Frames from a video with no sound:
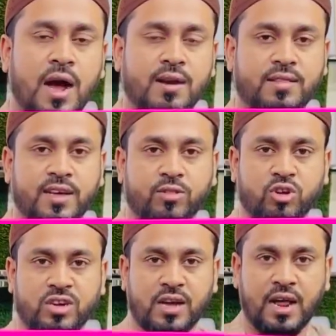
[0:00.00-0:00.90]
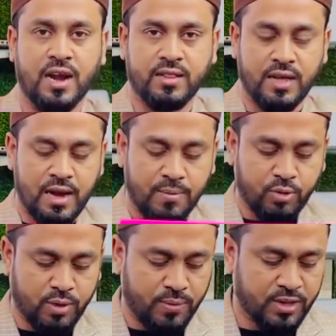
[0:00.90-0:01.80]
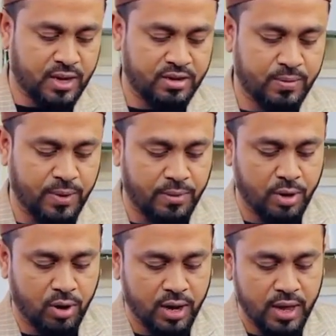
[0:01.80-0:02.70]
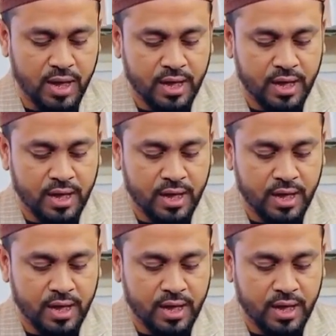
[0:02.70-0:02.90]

আট থেকে দশটা কালার দিয়ে এই ল্যাপটপটি আমাদের কাছে পাবেন অনলি